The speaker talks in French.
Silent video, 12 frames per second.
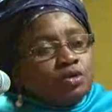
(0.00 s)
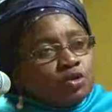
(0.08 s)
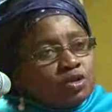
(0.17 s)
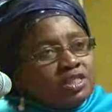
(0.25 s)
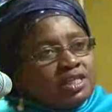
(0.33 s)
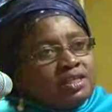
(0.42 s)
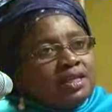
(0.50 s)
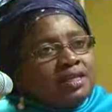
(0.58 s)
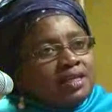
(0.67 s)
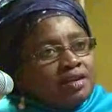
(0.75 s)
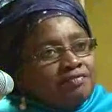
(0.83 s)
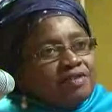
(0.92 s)
une
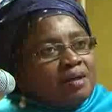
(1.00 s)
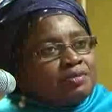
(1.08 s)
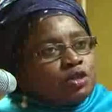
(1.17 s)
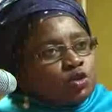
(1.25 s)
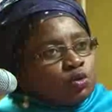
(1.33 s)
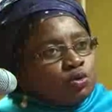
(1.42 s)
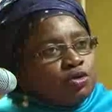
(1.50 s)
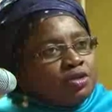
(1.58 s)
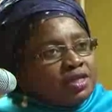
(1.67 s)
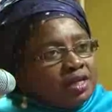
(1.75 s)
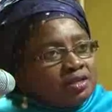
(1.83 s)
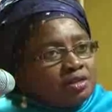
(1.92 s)
société, des femmes qui sont
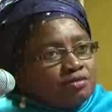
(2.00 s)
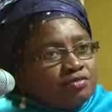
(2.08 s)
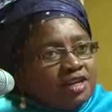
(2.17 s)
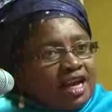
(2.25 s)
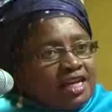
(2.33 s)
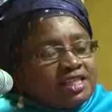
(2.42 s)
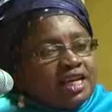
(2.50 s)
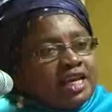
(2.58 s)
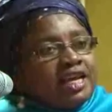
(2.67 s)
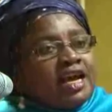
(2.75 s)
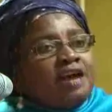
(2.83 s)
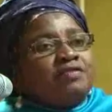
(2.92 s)
unies dans un village
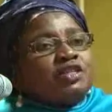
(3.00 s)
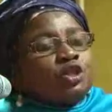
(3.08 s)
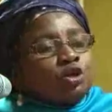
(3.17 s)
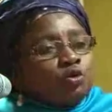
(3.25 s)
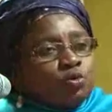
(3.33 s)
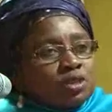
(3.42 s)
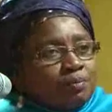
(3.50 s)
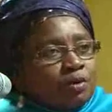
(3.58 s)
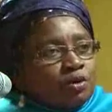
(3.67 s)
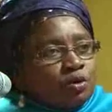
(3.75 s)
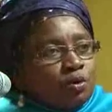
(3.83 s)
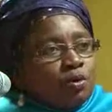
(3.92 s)
et avec ce que nous
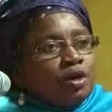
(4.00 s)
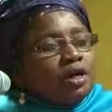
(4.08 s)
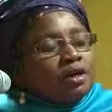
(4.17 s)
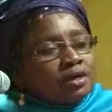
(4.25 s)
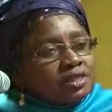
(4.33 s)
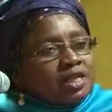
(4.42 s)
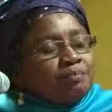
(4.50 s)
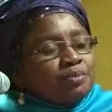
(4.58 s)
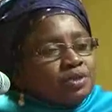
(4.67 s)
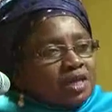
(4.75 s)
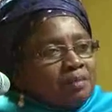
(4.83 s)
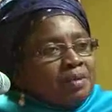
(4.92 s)
apportons, que ça,
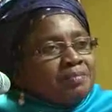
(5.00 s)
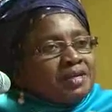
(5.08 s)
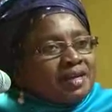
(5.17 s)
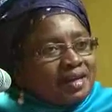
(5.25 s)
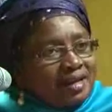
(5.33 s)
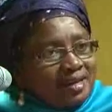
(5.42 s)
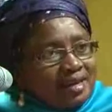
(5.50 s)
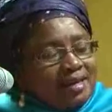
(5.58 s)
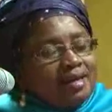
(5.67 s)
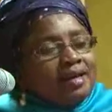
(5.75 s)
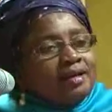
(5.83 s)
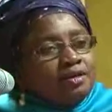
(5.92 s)
puisse quand même
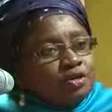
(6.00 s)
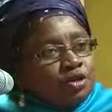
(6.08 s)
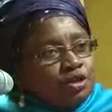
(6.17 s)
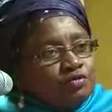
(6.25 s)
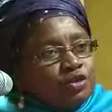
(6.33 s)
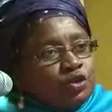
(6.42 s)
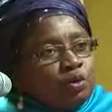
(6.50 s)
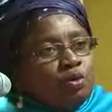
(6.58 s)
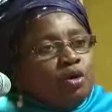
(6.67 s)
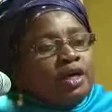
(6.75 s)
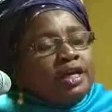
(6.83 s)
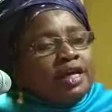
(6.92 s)
créer une
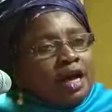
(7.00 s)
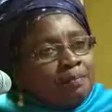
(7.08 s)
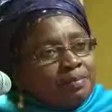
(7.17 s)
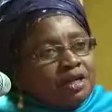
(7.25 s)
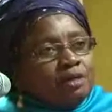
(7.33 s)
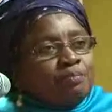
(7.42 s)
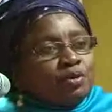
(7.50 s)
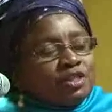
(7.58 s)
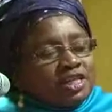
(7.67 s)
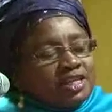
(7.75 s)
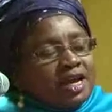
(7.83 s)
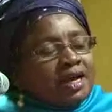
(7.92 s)
division. Et après le
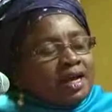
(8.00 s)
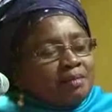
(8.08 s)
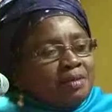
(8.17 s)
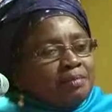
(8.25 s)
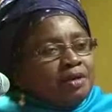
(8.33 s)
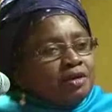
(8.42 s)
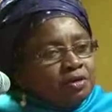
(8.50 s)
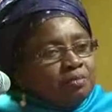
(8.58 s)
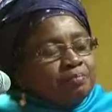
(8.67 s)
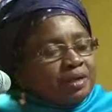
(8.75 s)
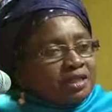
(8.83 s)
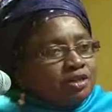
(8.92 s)
projet, il y a quand même
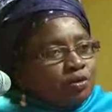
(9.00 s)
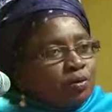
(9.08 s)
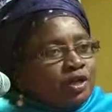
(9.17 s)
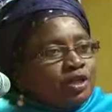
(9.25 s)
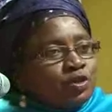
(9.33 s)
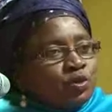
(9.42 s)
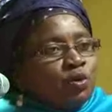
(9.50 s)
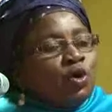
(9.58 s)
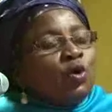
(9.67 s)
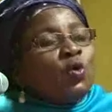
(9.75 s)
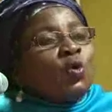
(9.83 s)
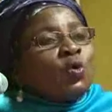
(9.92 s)
une perte de cohésion.
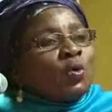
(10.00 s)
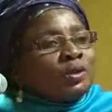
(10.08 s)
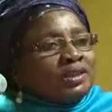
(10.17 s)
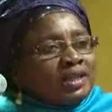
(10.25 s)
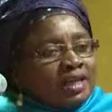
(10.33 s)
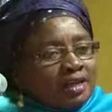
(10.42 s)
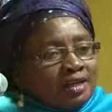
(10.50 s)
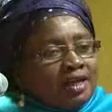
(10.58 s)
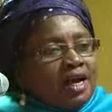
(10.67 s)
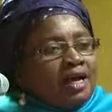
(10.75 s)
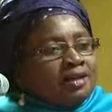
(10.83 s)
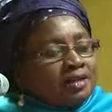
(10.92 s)
Au contraire,
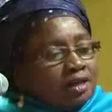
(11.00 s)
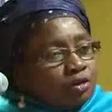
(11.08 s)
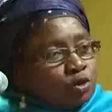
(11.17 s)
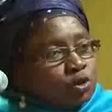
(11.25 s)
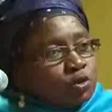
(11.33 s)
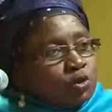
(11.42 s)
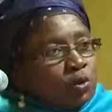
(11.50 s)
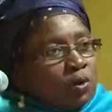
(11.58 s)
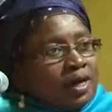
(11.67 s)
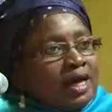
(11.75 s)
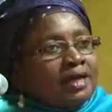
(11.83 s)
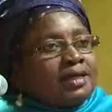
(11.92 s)
en tant que
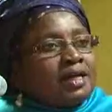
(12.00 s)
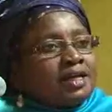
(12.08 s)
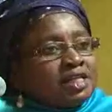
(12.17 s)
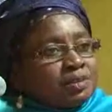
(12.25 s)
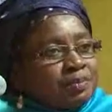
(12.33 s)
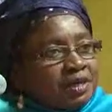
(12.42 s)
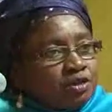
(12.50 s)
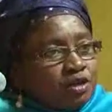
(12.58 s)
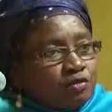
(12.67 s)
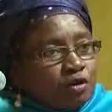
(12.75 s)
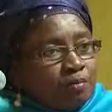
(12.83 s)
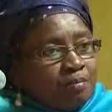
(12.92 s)
sociologue, en tant qu'expert
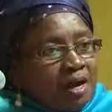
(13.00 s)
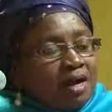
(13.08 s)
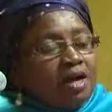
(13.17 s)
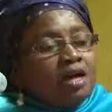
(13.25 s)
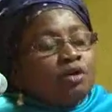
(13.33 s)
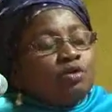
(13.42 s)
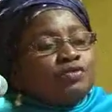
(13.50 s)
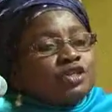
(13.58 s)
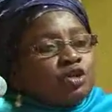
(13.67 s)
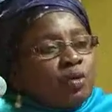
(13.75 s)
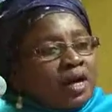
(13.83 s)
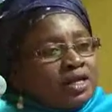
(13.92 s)
du développement, nous
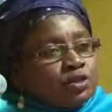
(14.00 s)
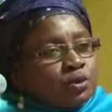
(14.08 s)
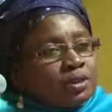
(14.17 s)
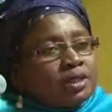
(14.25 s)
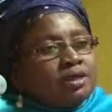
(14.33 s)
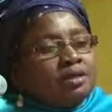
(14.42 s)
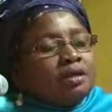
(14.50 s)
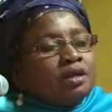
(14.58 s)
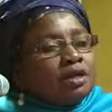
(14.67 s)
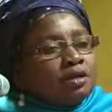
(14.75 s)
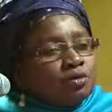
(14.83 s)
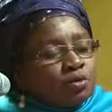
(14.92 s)
faisons en sorte que
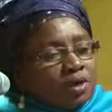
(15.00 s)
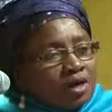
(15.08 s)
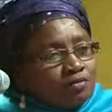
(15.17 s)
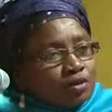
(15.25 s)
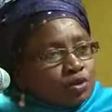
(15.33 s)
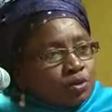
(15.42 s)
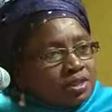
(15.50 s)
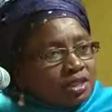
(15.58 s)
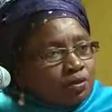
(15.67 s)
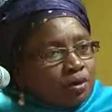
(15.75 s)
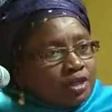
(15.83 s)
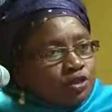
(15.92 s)
nous renforçons
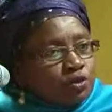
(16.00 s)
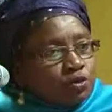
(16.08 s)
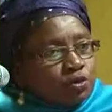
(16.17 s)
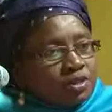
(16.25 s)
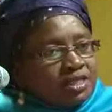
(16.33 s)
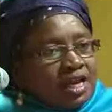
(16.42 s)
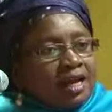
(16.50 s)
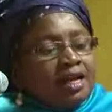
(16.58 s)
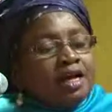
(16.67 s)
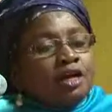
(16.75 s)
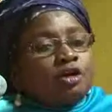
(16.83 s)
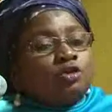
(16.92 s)
cette cohésion
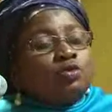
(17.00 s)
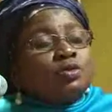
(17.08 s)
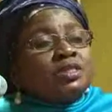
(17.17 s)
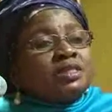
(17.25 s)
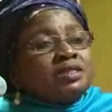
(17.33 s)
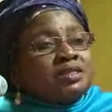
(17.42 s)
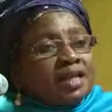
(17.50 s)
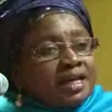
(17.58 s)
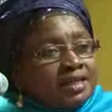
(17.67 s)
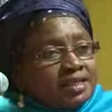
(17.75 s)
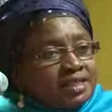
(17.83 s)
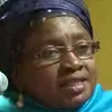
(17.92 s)
sociale, mm. que tout ce qui
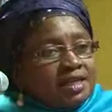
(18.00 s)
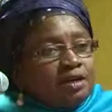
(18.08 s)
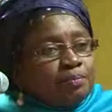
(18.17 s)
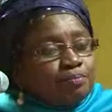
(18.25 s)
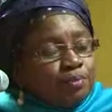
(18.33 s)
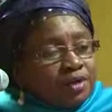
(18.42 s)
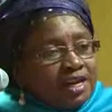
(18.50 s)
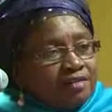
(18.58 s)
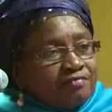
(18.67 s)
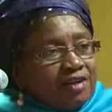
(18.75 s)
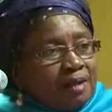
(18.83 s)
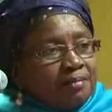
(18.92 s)
sera décidé pour
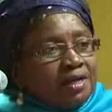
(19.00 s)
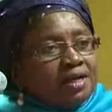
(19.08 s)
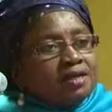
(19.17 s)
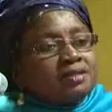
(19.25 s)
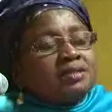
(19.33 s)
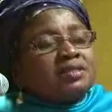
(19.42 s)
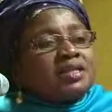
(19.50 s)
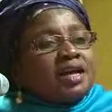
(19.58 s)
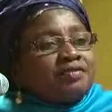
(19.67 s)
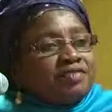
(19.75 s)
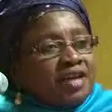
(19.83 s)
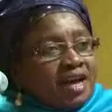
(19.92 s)
les femmes, ce
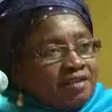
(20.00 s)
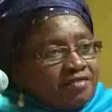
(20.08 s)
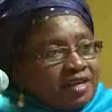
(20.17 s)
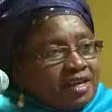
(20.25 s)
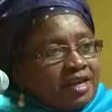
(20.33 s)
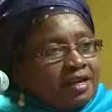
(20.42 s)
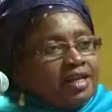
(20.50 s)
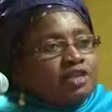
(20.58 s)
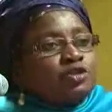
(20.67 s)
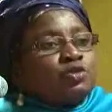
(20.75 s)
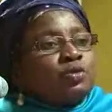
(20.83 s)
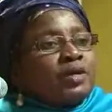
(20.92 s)
sera fait avec elles
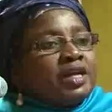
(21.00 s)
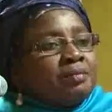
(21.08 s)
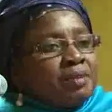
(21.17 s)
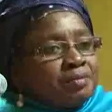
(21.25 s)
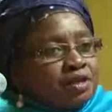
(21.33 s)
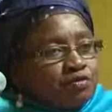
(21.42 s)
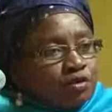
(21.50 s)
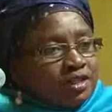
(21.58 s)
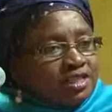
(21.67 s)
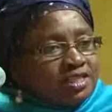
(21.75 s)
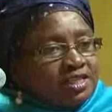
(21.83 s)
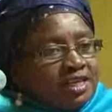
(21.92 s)
et ce mm. sont elles-mêmes qui
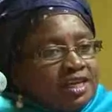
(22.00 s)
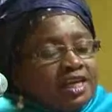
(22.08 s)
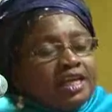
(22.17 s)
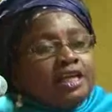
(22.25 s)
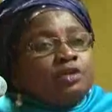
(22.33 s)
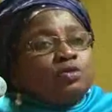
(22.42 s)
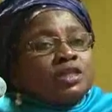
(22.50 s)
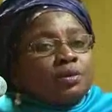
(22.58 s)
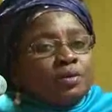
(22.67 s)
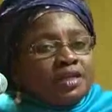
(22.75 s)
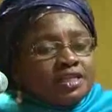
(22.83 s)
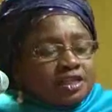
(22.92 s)
vont décider et nous
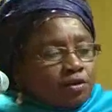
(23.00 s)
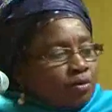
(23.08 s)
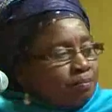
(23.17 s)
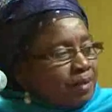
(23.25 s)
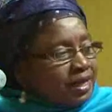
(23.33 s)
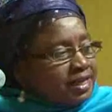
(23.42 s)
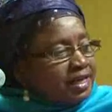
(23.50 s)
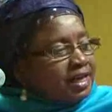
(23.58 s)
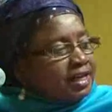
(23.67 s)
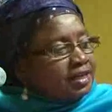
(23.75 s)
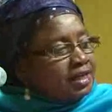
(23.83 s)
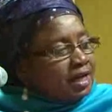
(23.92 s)
allons les
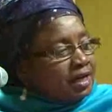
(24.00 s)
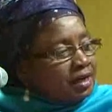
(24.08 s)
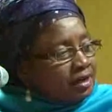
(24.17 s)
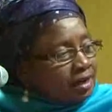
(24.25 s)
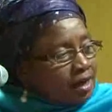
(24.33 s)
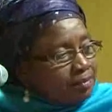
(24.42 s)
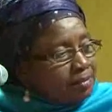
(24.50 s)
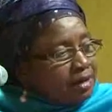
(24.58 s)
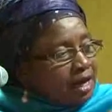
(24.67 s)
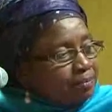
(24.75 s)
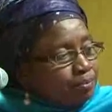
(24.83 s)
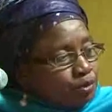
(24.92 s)
accompagner dans quand
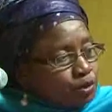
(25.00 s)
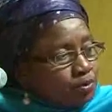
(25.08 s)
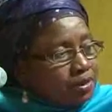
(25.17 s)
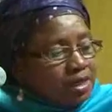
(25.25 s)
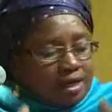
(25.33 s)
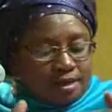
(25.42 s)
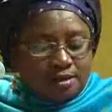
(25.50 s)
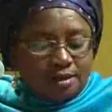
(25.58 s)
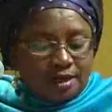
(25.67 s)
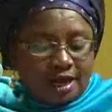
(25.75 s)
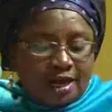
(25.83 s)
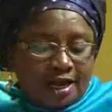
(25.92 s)
même la
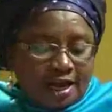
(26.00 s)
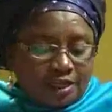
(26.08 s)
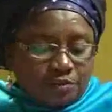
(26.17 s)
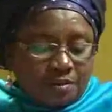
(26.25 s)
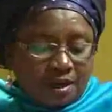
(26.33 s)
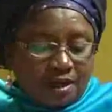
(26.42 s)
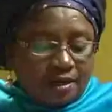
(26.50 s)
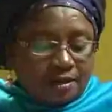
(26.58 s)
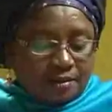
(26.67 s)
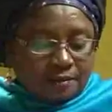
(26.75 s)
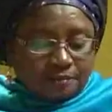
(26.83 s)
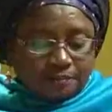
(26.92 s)
de leur engagement. Comment
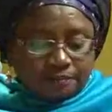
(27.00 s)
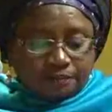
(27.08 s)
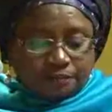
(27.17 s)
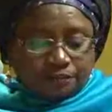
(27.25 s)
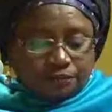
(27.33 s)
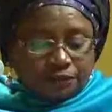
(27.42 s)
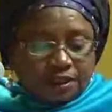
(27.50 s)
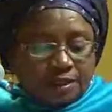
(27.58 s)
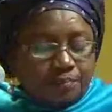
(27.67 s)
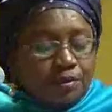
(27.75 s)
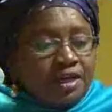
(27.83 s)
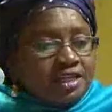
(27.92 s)
faites-vous pour les
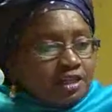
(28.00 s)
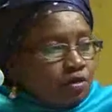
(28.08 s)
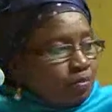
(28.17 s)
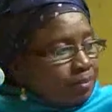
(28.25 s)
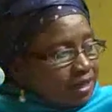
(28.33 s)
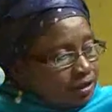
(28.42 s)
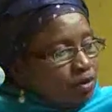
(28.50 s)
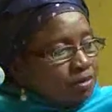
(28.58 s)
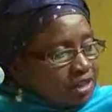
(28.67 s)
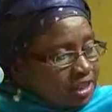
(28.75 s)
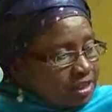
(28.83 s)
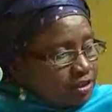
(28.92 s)
accompagner Pour les accompagner,
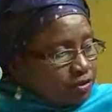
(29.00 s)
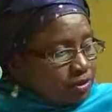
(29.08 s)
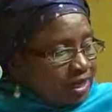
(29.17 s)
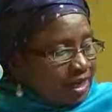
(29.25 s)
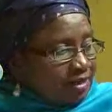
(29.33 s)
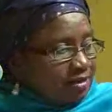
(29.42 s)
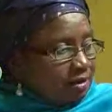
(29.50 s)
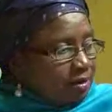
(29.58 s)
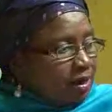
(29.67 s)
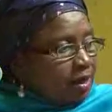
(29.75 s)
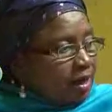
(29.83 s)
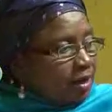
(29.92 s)
comme je l'ai dit tout à l'heure